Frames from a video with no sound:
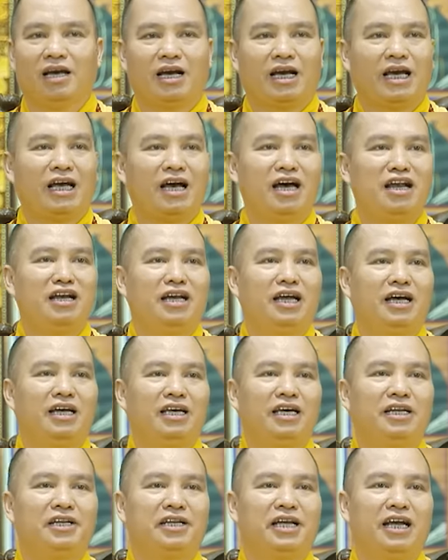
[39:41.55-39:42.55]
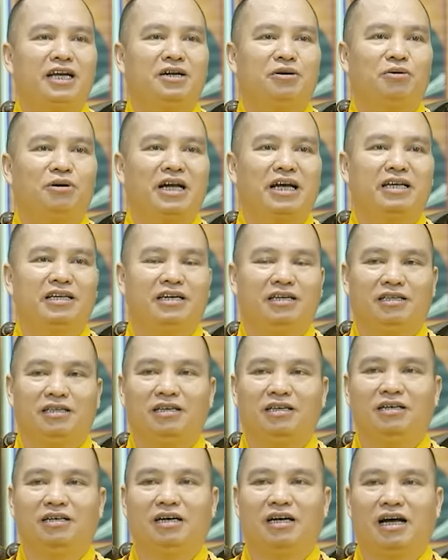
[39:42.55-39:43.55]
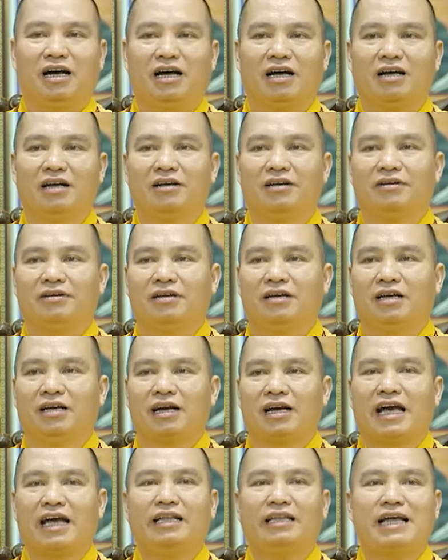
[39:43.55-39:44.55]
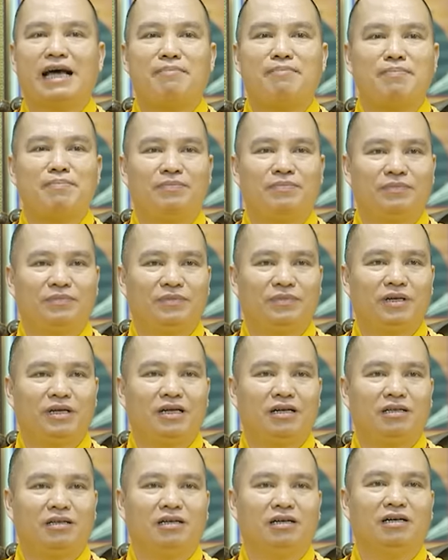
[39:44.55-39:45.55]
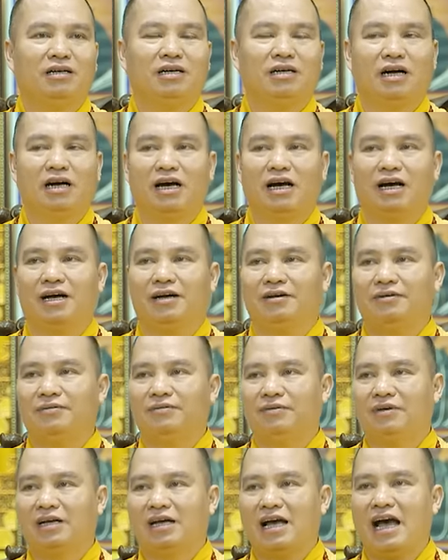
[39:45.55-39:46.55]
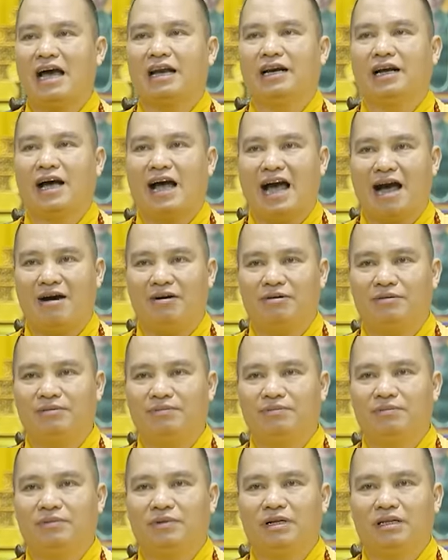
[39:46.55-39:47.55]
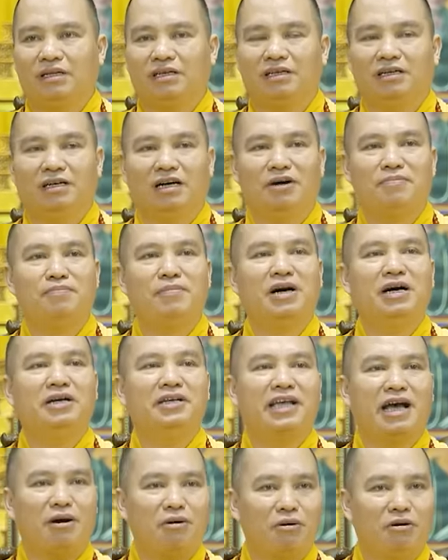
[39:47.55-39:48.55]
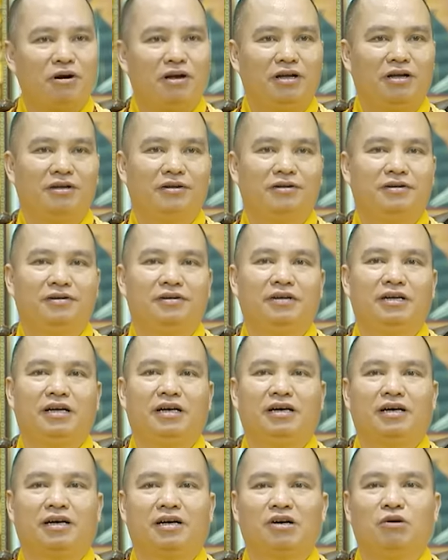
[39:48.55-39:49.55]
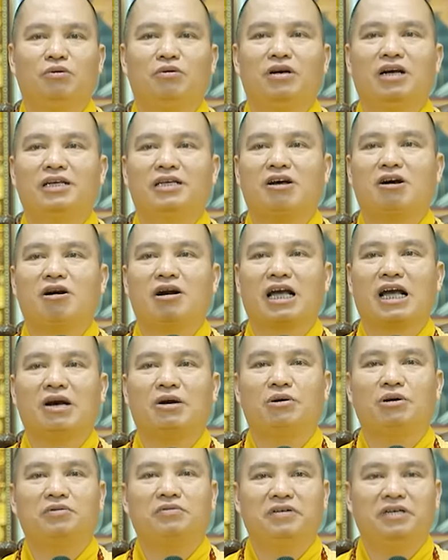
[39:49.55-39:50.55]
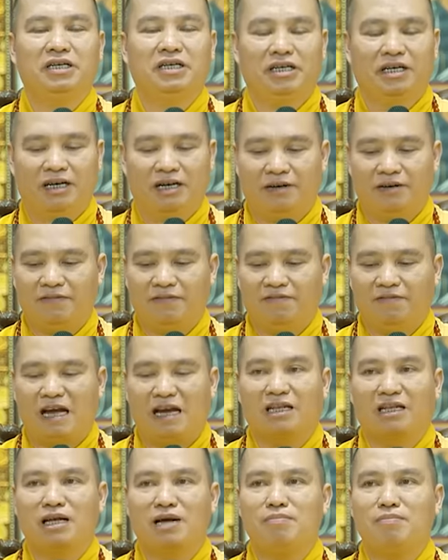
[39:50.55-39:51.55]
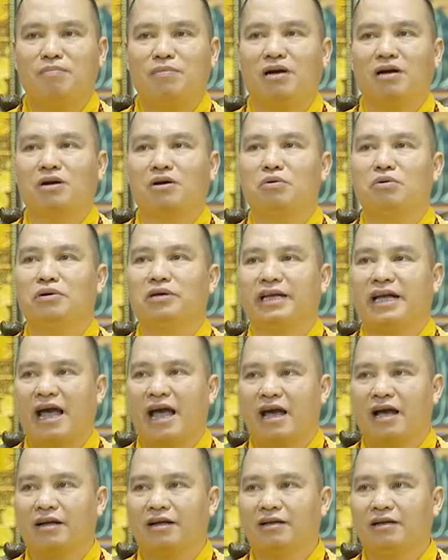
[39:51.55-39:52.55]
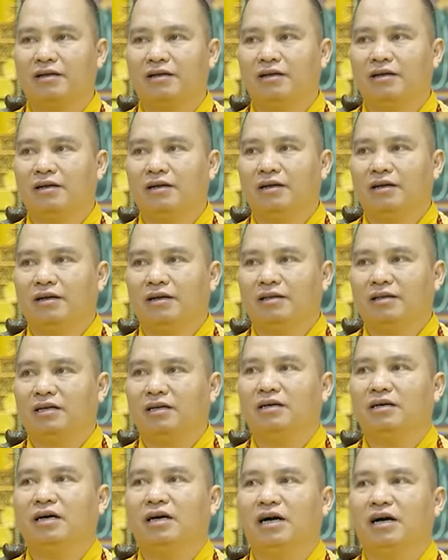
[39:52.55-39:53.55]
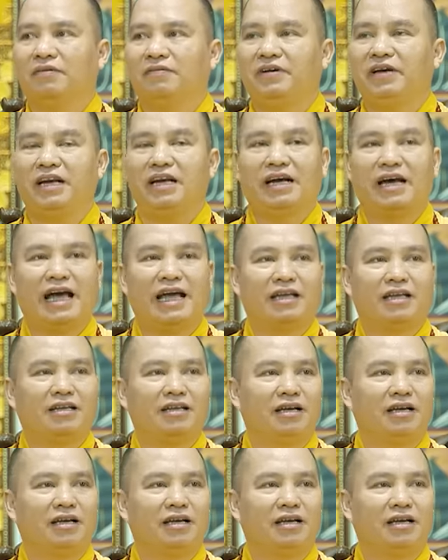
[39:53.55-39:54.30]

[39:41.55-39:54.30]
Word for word: cái ân ít nhất cũng là gì từ à, cái tâm từ à, hạt gạo từ mớ rau cũng ờ, do các quý vị ờ, phát tâm ờ, cúng dường từ viên gạch